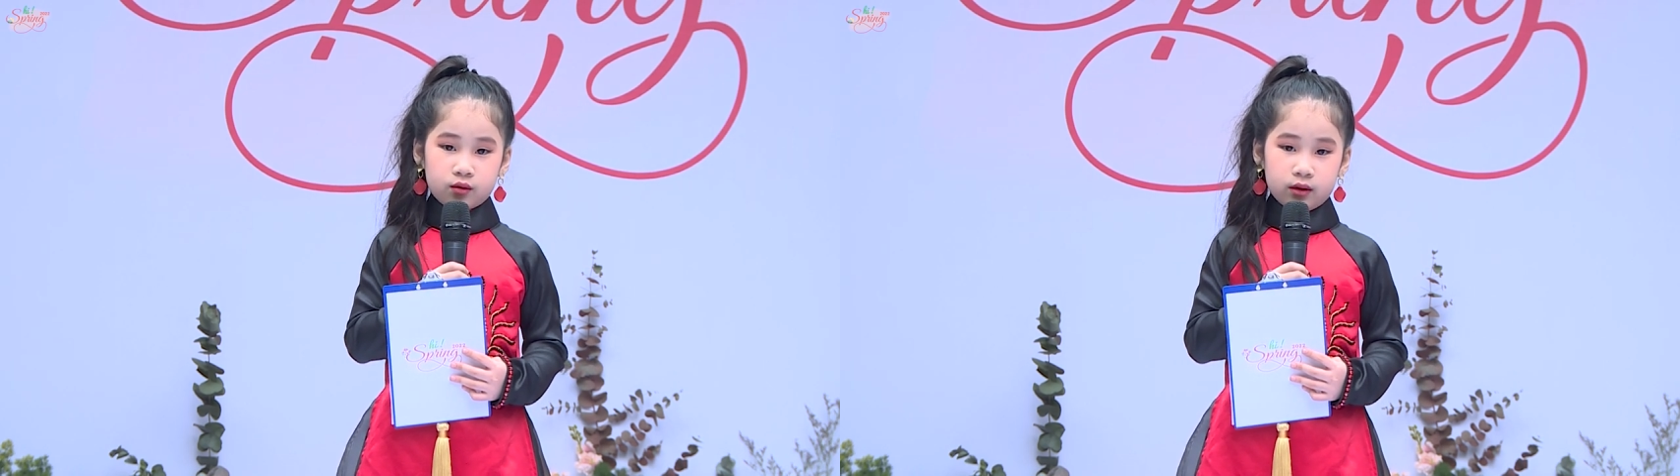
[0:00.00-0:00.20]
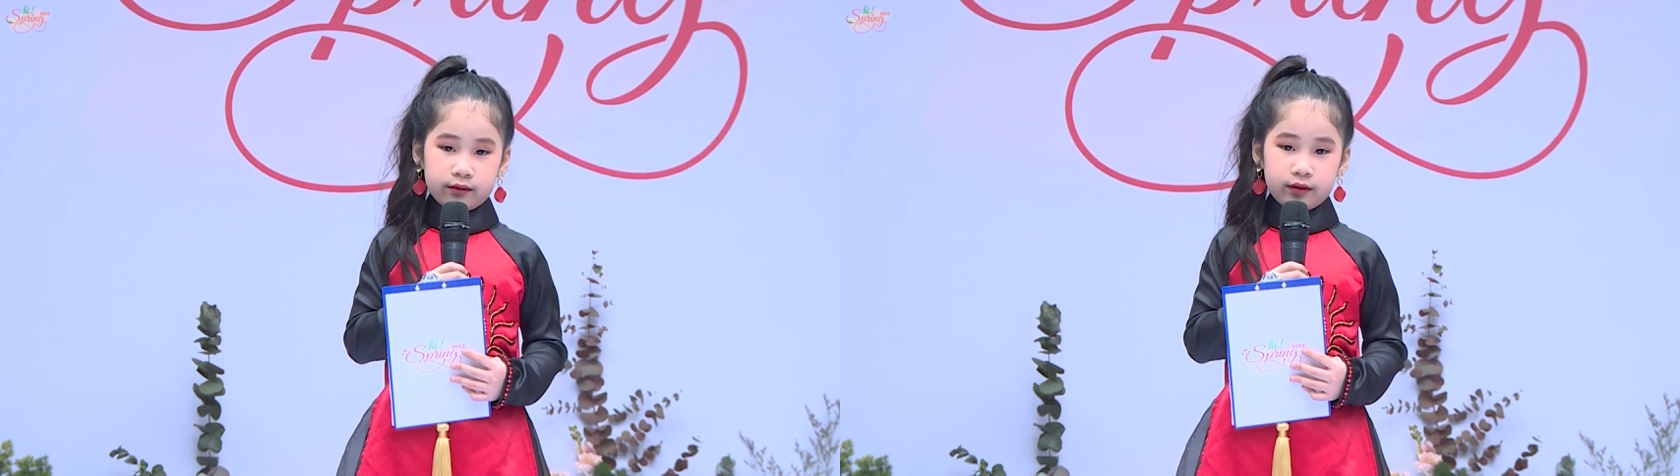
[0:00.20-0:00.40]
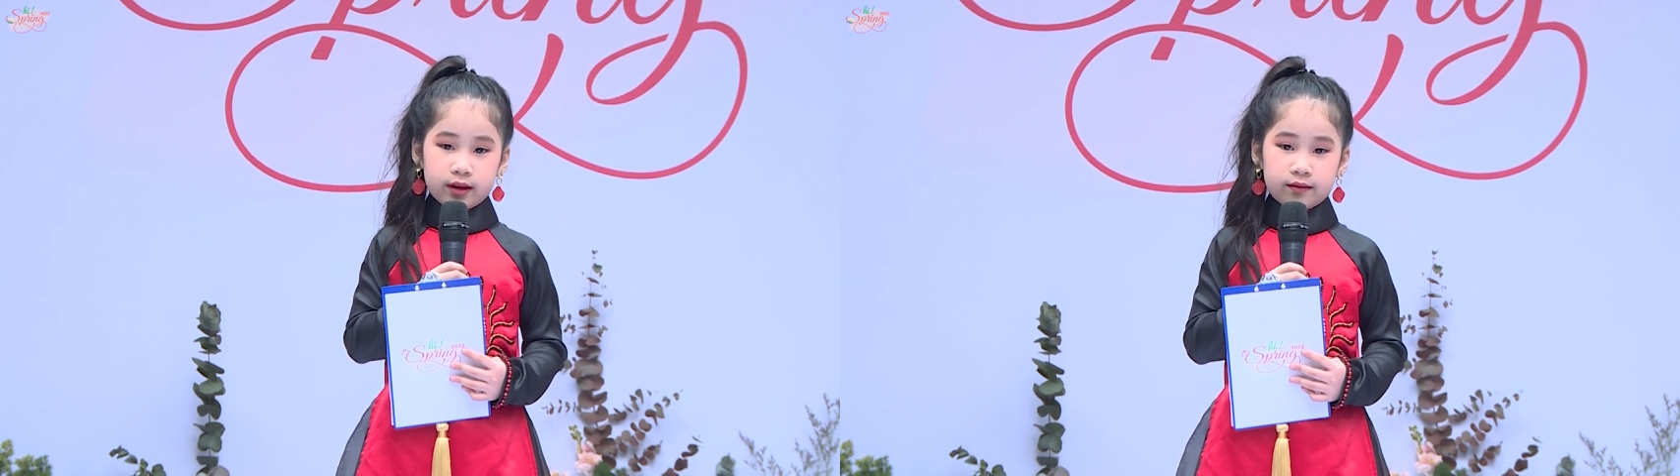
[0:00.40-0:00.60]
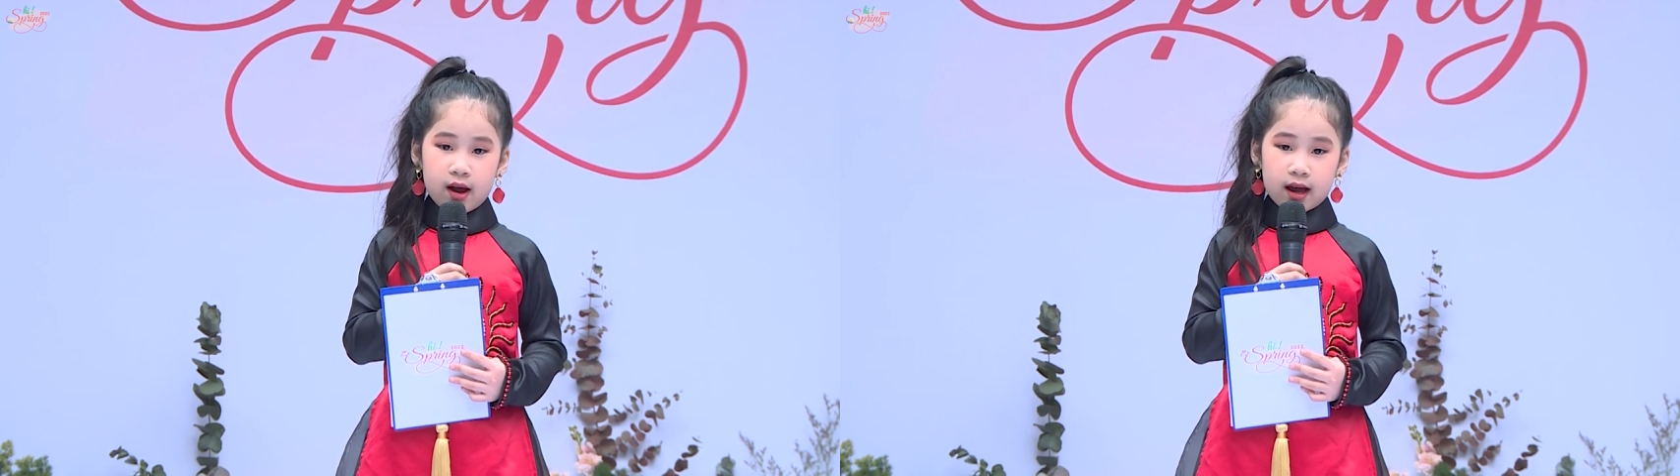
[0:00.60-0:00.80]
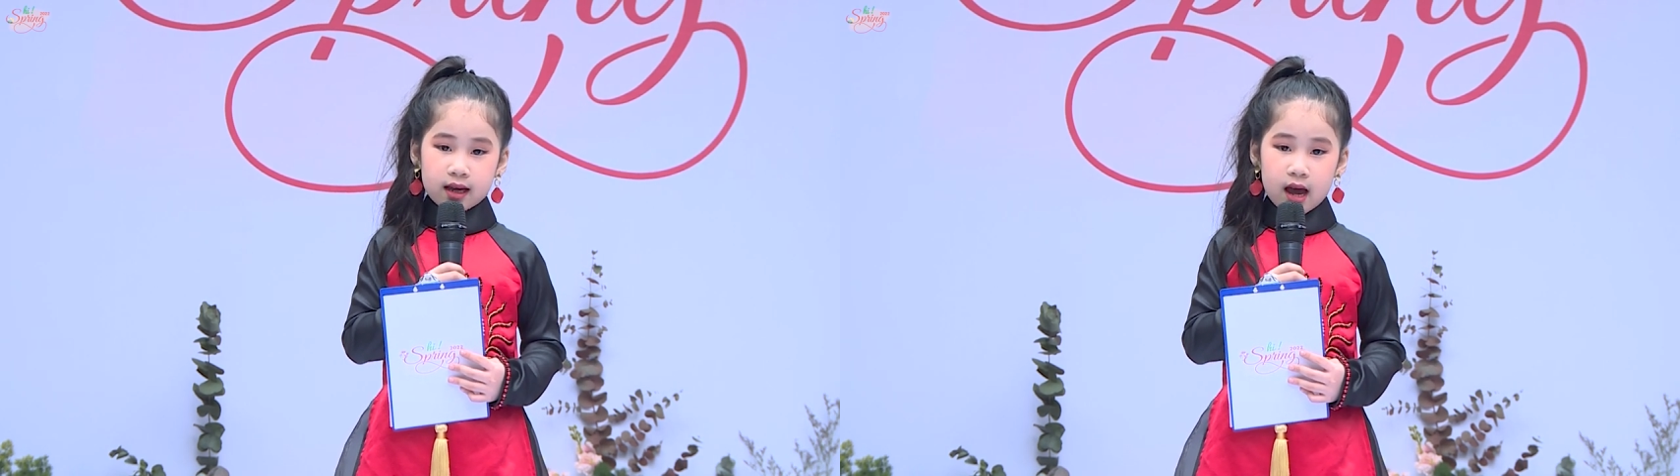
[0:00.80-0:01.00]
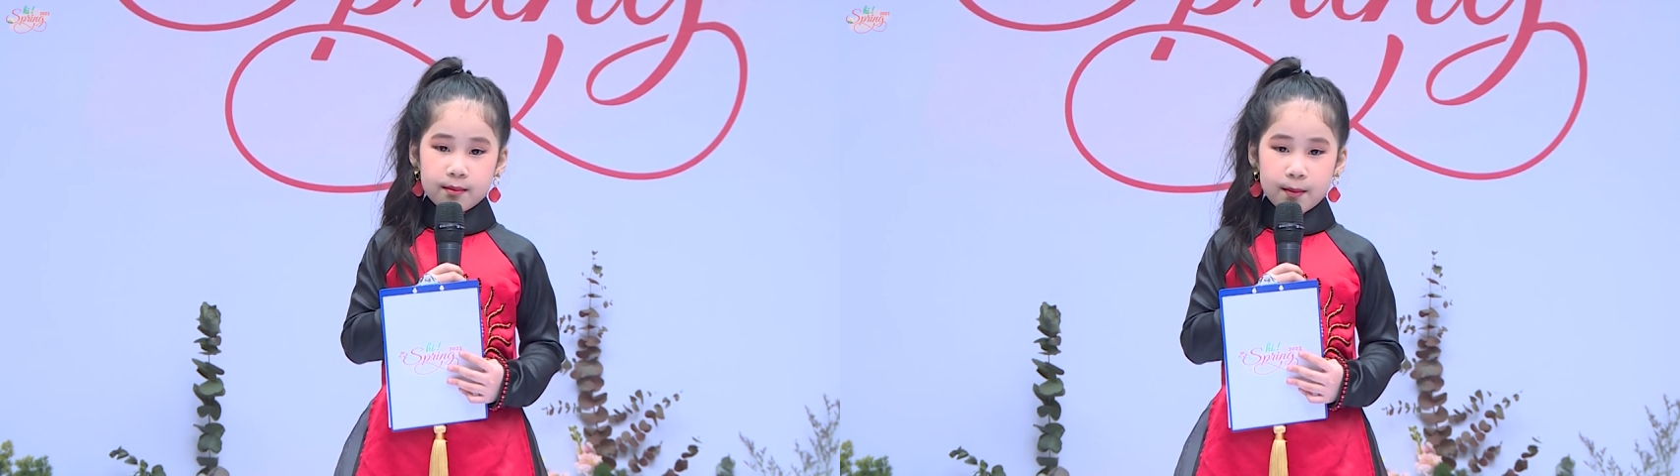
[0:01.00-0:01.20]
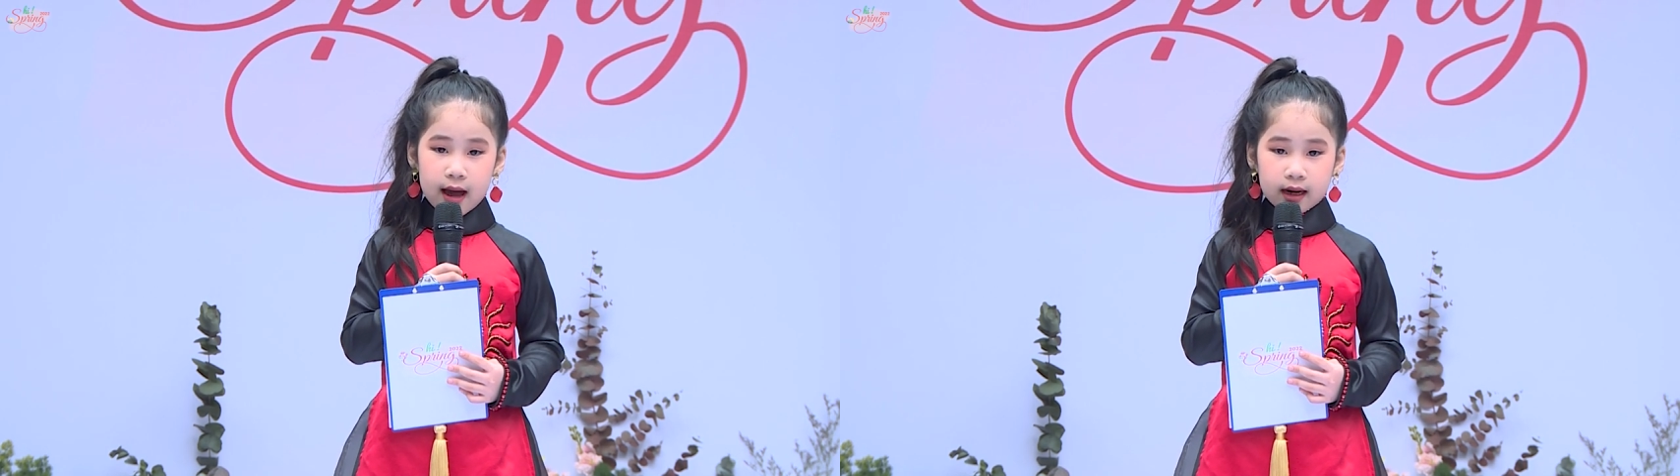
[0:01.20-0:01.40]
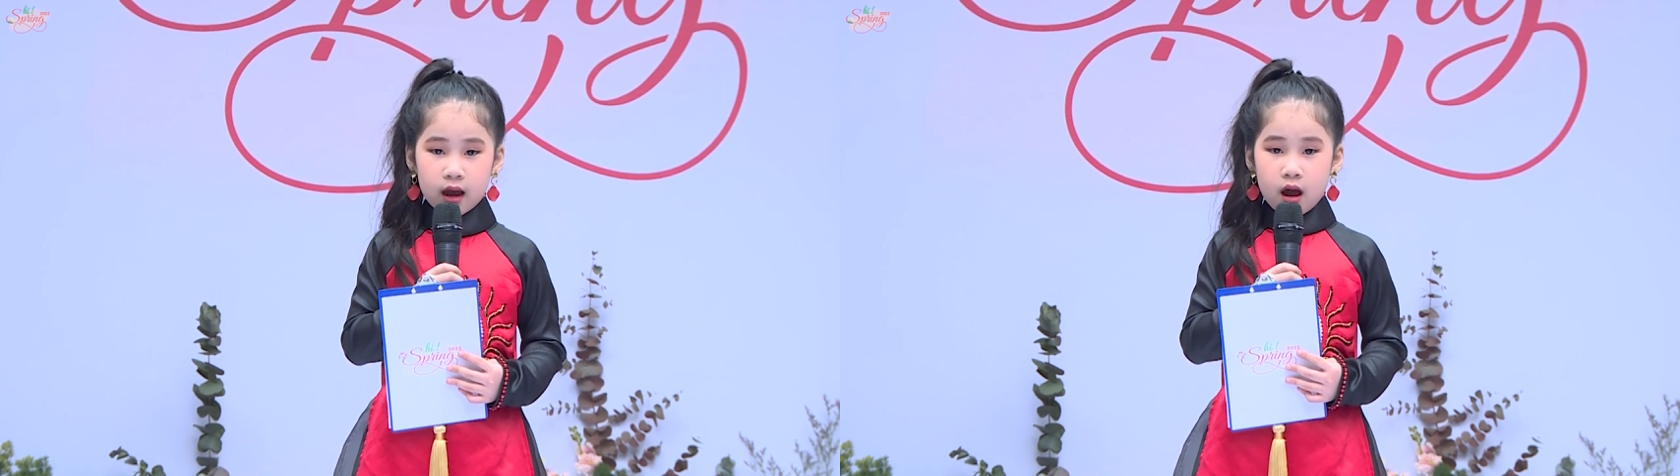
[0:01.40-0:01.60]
quý vị và các bạn